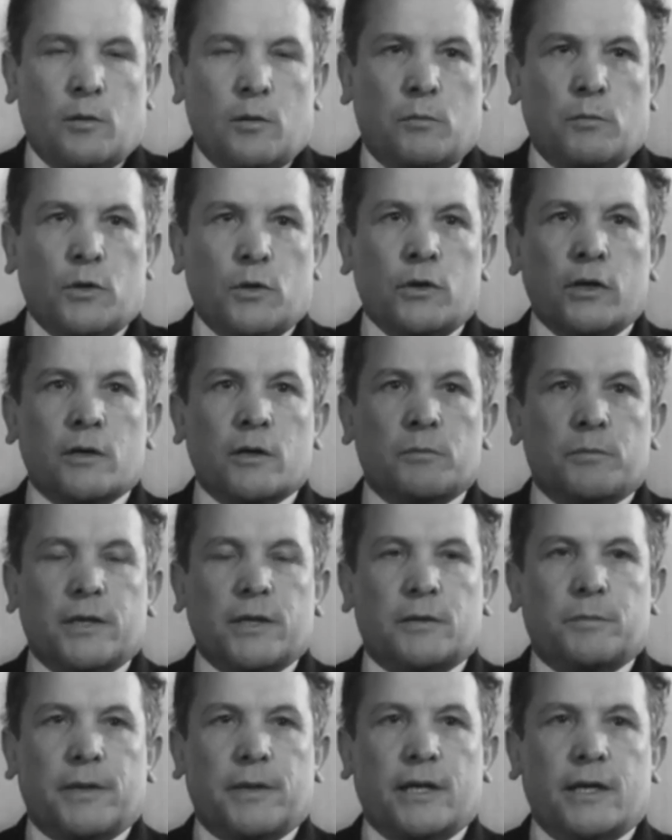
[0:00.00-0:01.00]
Многим
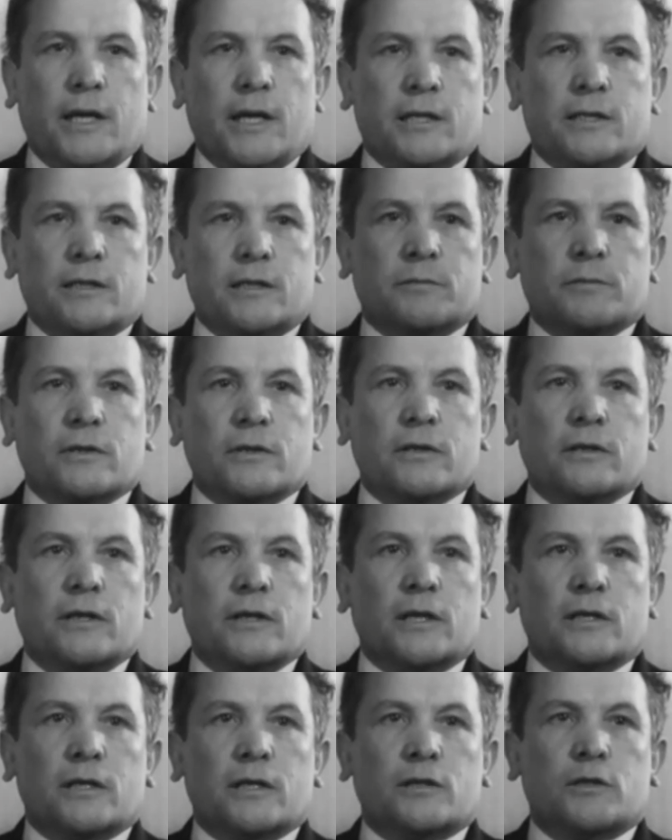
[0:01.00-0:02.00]
предприятиям
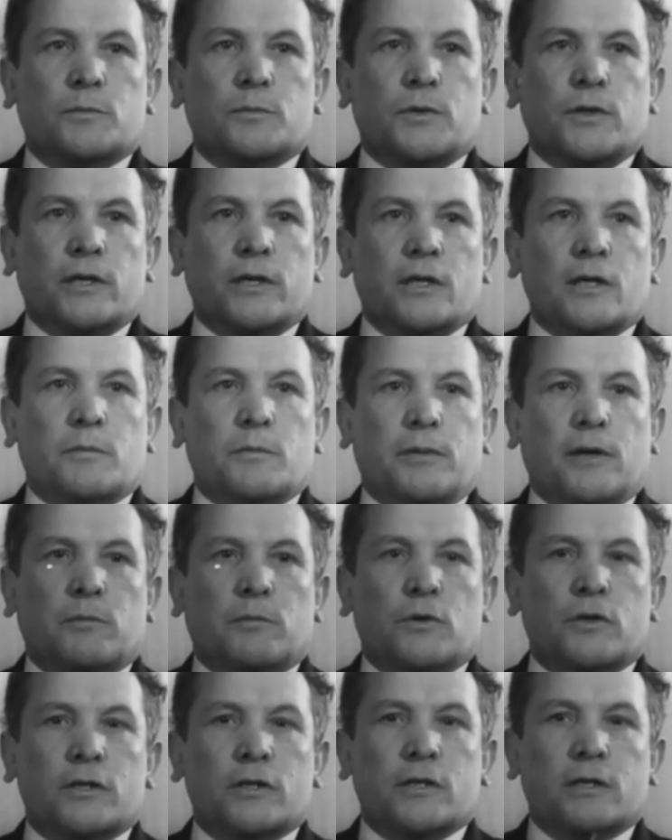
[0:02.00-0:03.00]
этот сборник
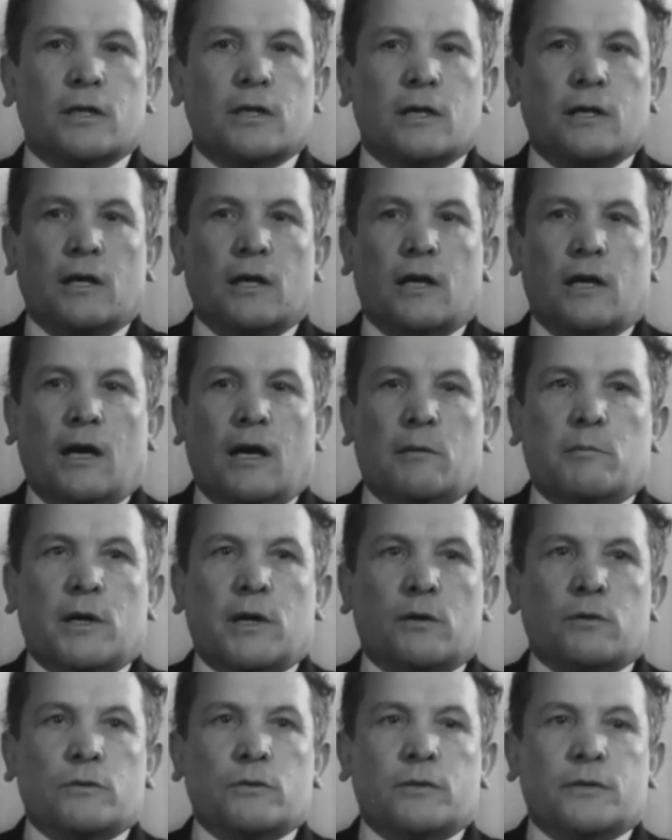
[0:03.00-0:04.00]
поможет
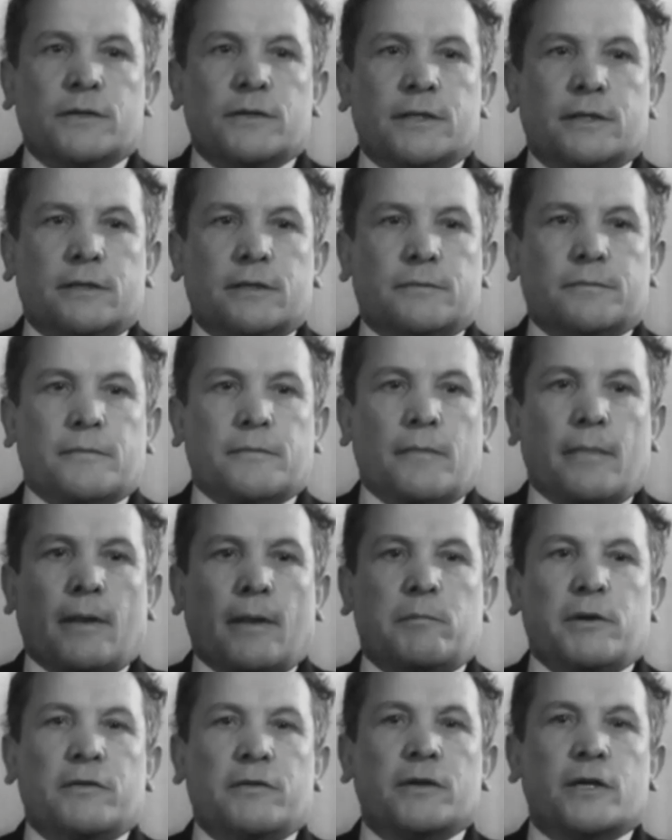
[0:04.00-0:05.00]
оборудовать
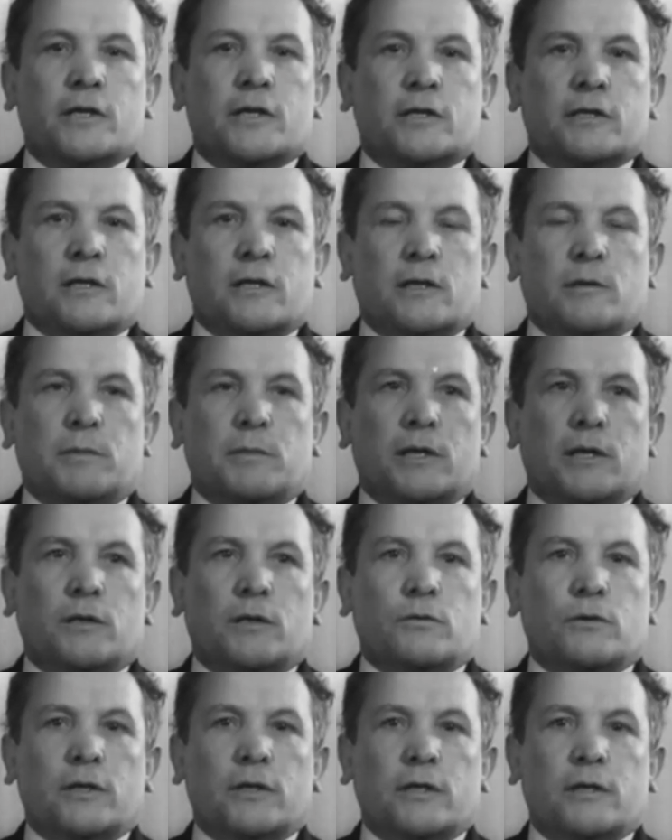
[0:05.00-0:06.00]
поверочные
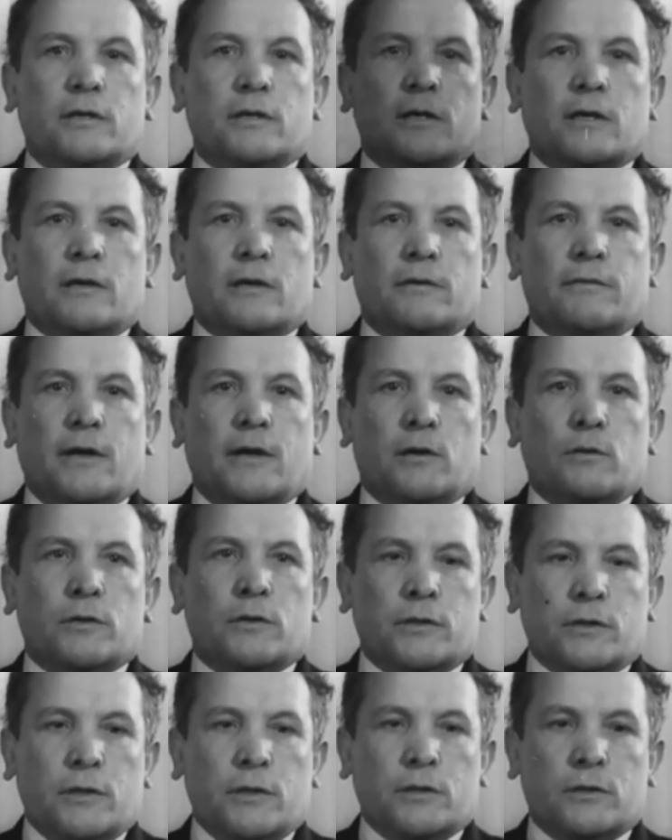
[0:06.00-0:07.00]
лаборатории в
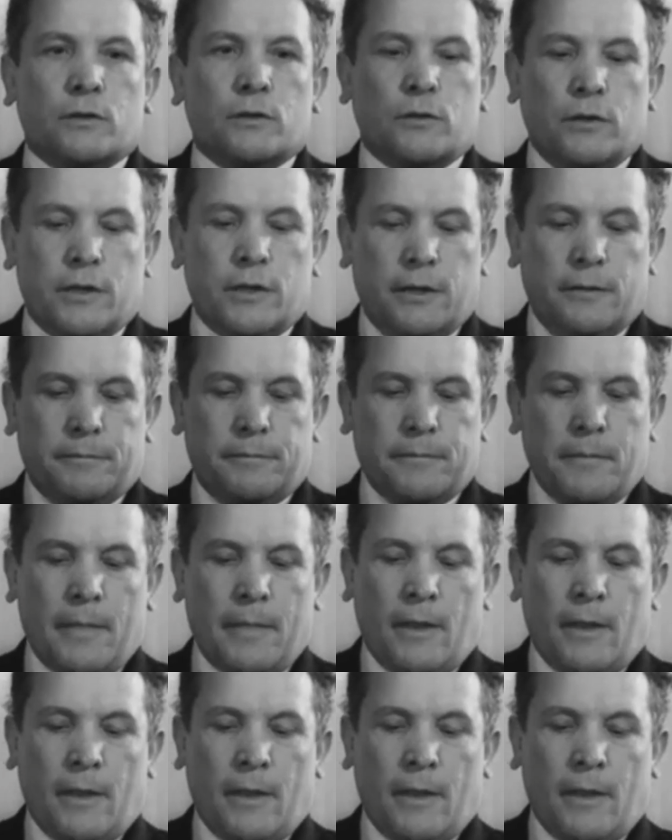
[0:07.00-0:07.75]
короткие сроки –